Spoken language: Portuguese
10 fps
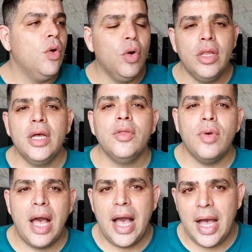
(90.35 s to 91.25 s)

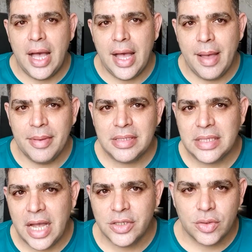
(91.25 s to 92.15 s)
olhando a, a
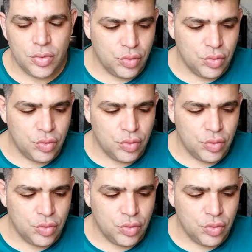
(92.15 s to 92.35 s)
mensagem que o